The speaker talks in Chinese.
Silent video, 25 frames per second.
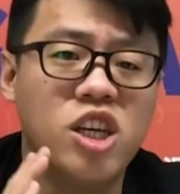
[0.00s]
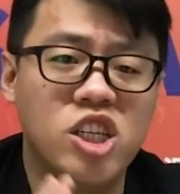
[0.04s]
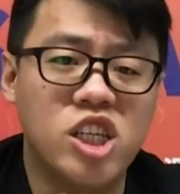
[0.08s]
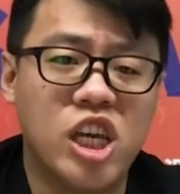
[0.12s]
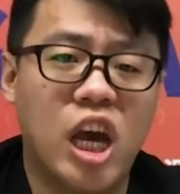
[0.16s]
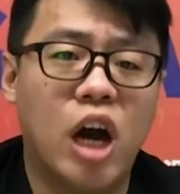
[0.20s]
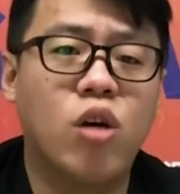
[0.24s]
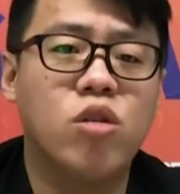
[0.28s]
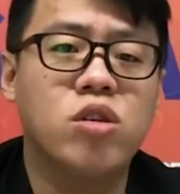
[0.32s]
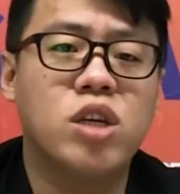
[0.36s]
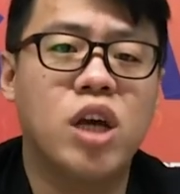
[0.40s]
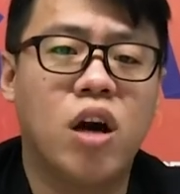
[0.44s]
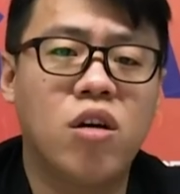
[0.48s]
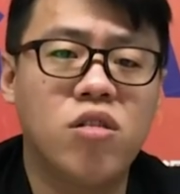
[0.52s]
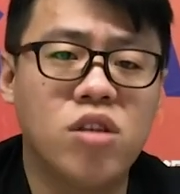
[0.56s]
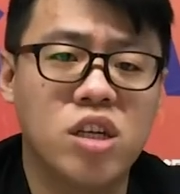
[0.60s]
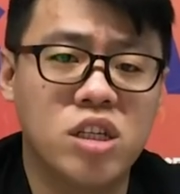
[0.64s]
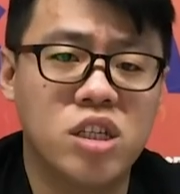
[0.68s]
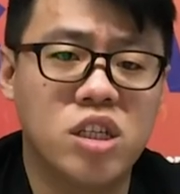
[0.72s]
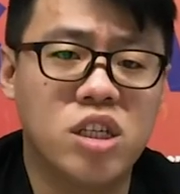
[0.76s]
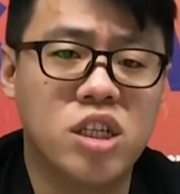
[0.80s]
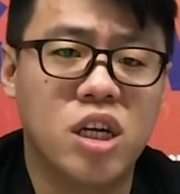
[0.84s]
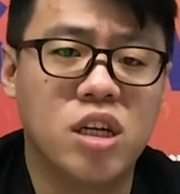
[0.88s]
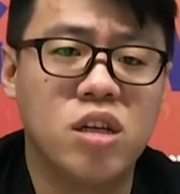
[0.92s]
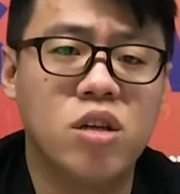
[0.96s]
遥遥
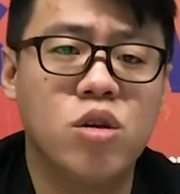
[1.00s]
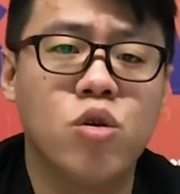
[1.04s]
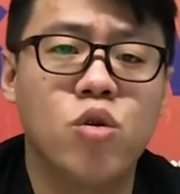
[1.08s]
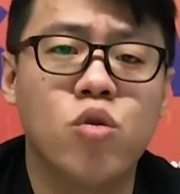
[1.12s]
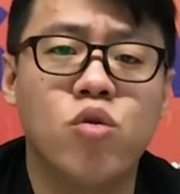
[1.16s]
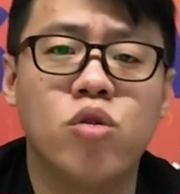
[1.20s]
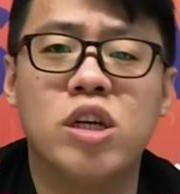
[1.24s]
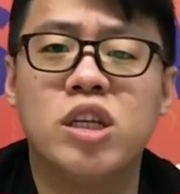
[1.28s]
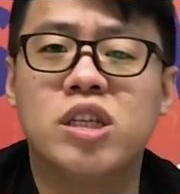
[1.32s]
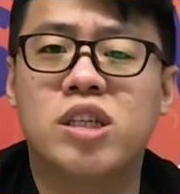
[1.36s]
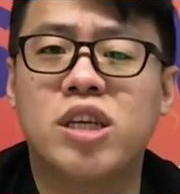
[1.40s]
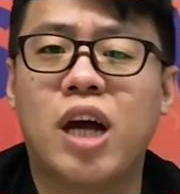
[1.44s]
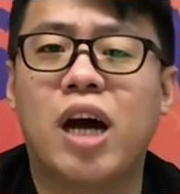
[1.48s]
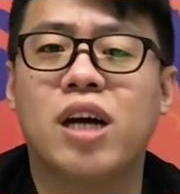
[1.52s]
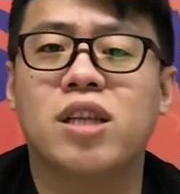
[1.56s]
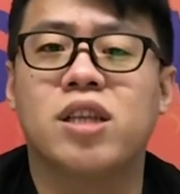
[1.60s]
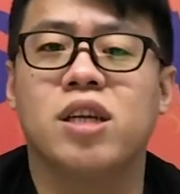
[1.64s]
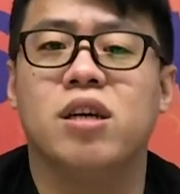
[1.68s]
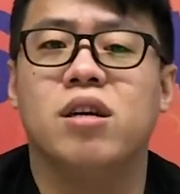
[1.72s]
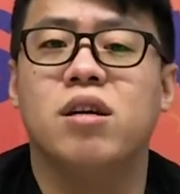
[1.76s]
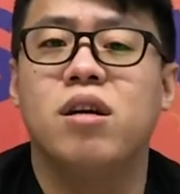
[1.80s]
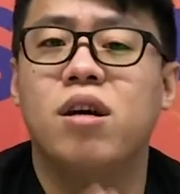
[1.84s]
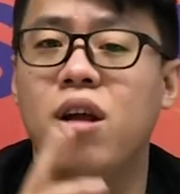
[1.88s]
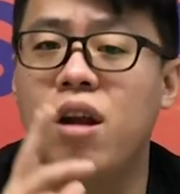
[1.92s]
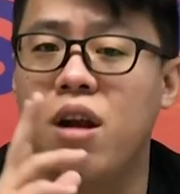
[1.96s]
领先路易莎
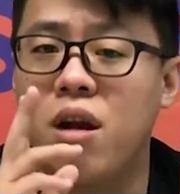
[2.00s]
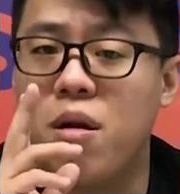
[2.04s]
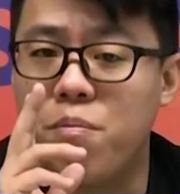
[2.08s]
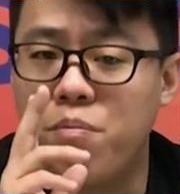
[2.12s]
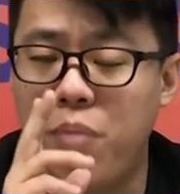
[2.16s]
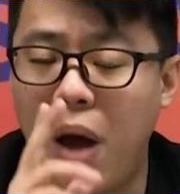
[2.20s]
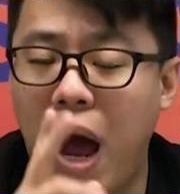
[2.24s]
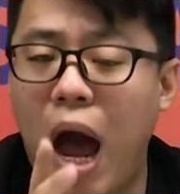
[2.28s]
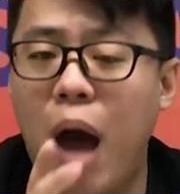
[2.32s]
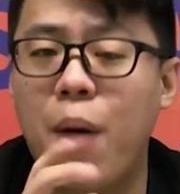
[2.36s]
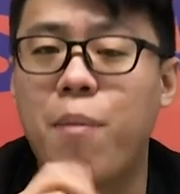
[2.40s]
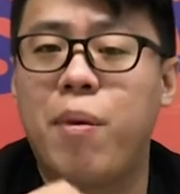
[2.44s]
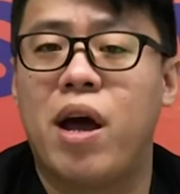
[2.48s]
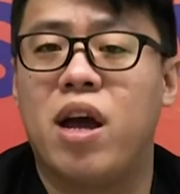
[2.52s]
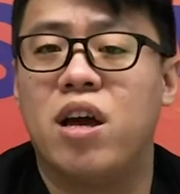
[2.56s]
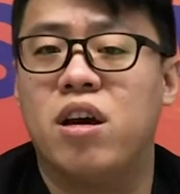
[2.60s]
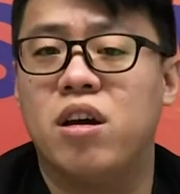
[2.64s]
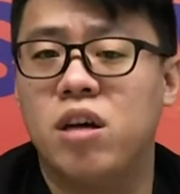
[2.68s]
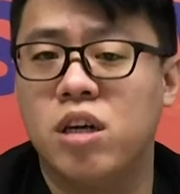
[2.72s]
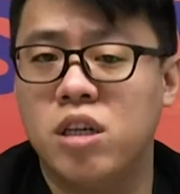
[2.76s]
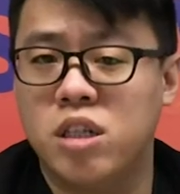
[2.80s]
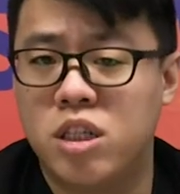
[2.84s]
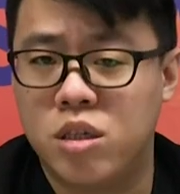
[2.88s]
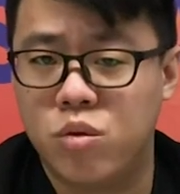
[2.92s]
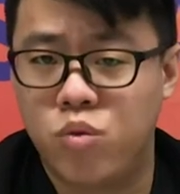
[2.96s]
的八百
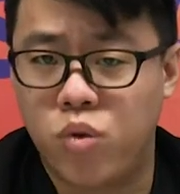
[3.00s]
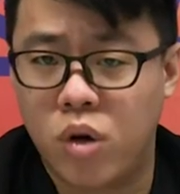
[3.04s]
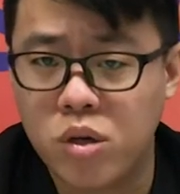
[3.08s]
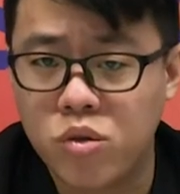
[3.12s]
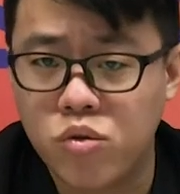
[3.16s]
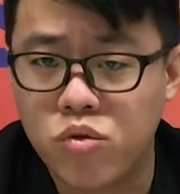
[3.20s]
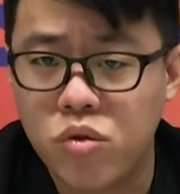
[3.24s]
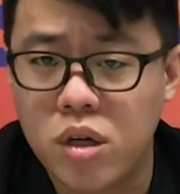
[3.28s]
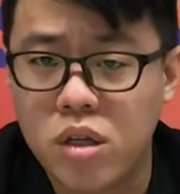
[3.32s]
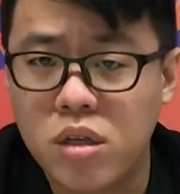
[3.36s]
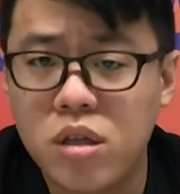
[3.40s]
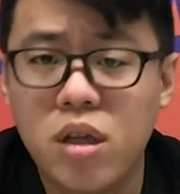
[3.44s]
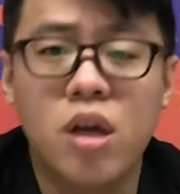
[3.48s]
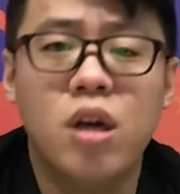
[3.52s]
二十万元，